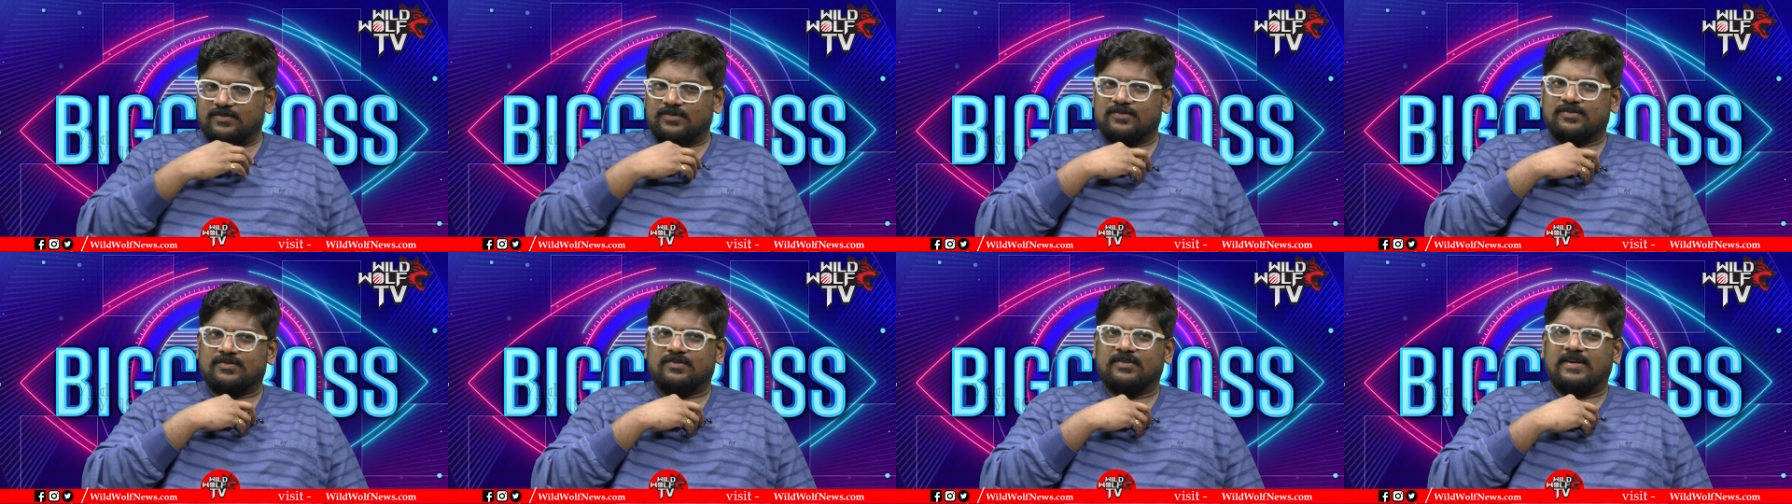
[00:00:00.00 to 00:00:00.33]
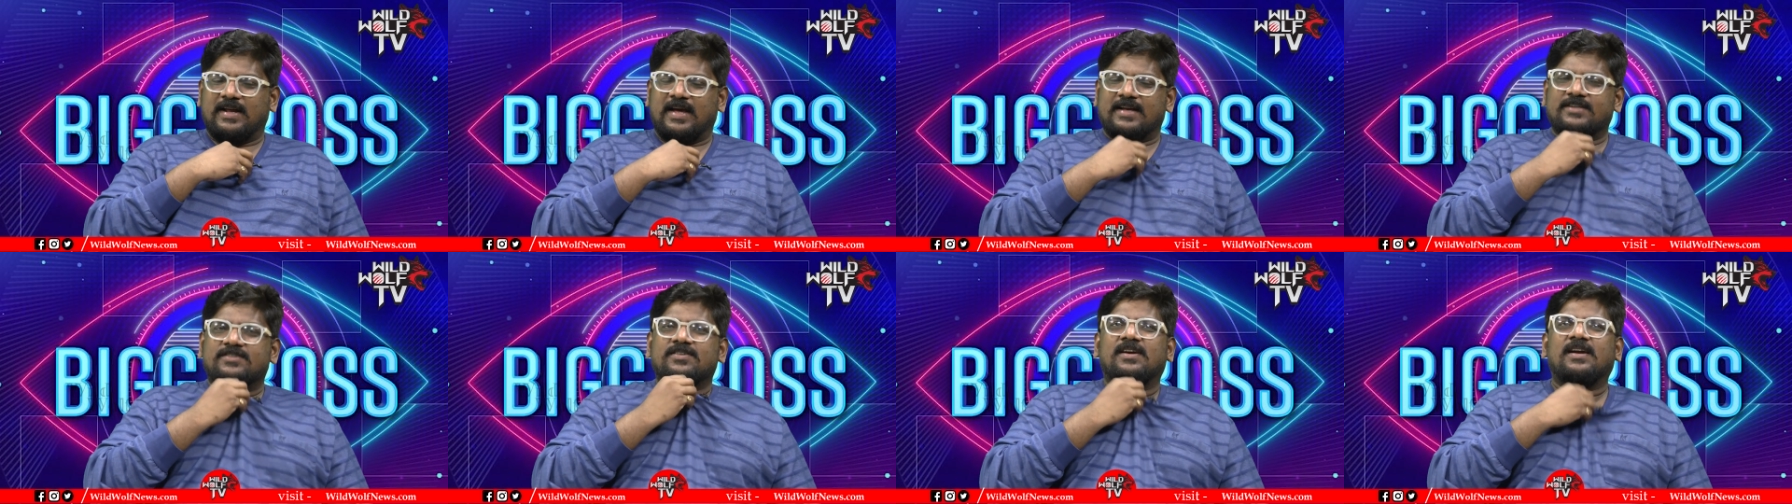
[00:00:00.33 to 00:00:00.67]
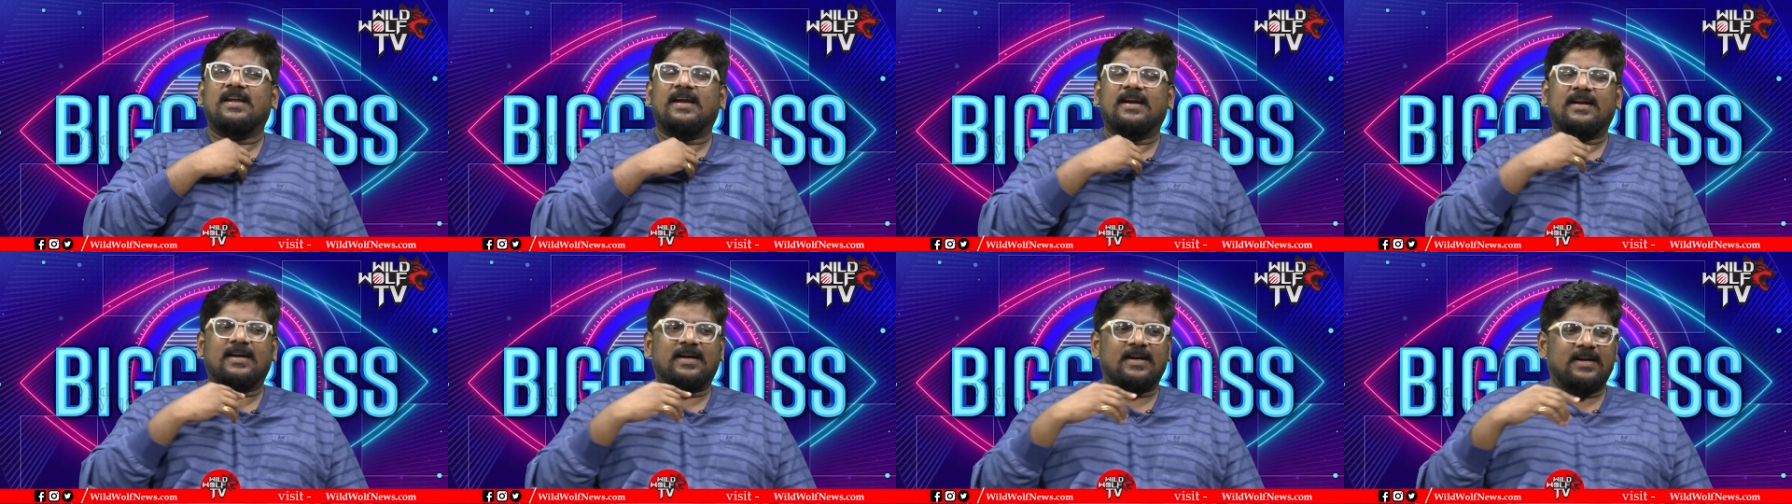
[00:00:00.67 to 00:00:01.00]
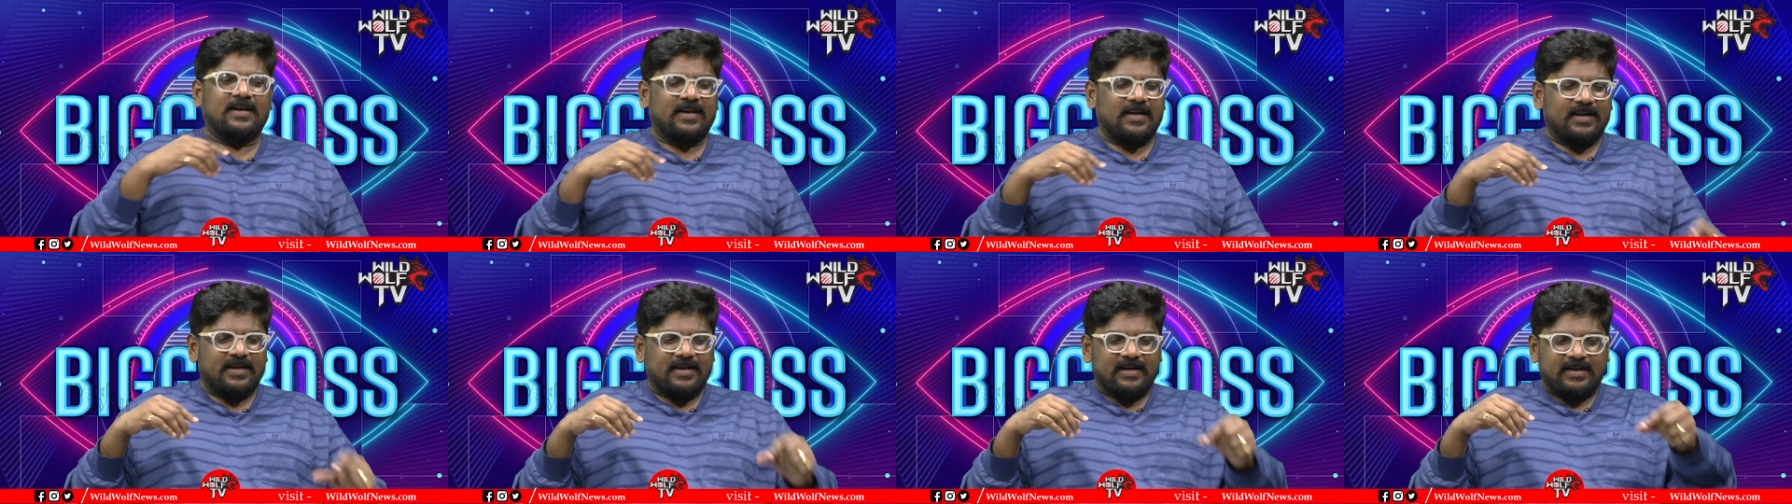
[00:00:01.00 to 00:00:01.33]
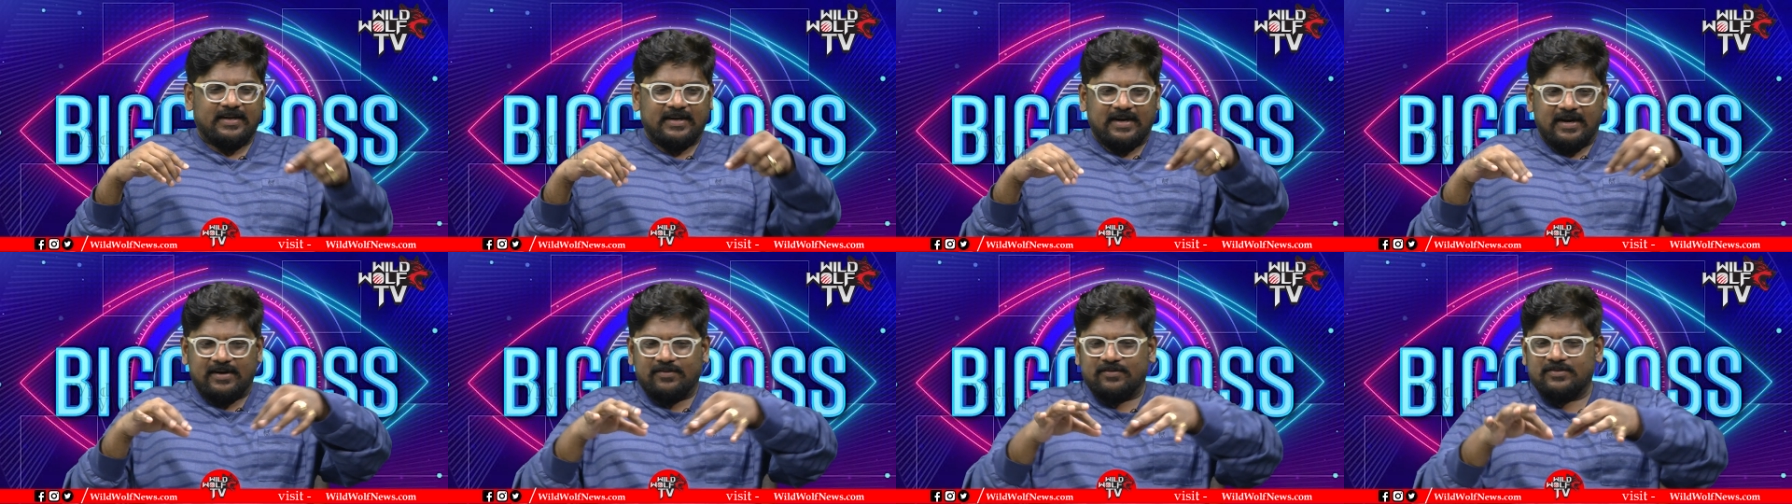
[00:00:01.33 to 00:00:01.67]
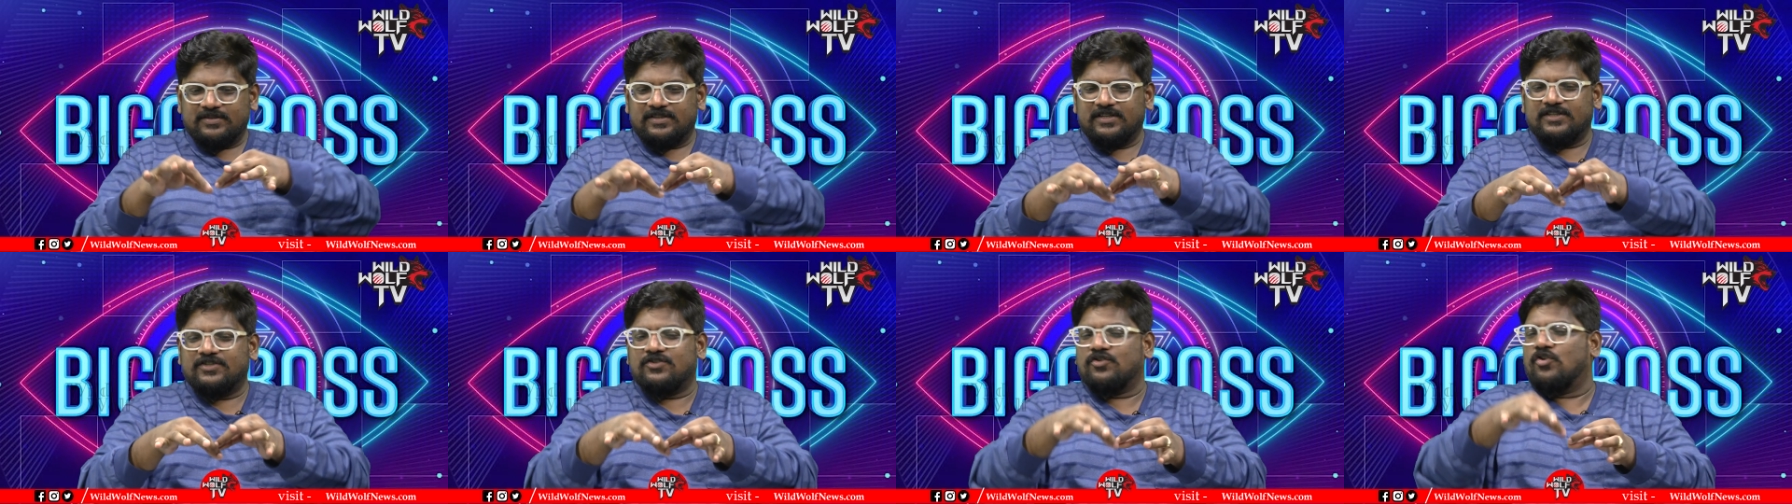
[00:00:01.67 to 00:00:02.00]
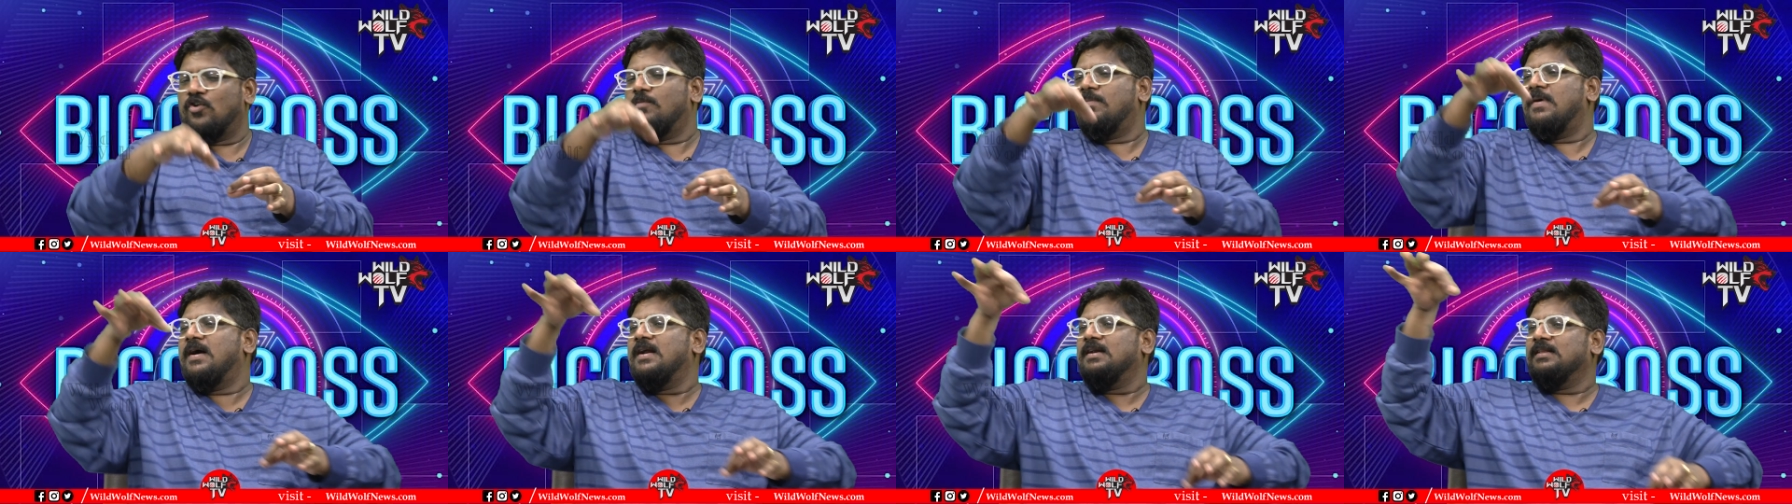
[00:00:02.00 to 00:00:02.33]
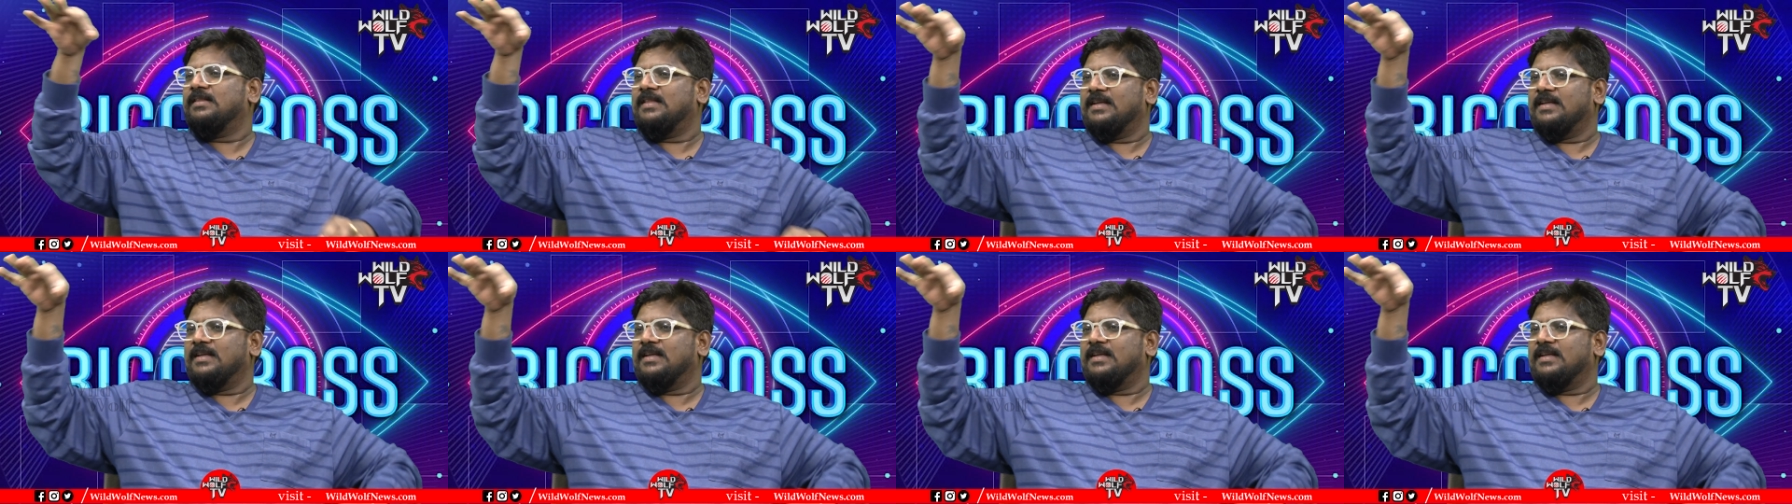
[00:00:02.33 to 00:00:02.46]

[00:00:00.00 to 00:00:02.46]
చూసుకుంటే యాక్చువల్లీ ఏంటంటే ఇక్కడ నుంచి శోభాని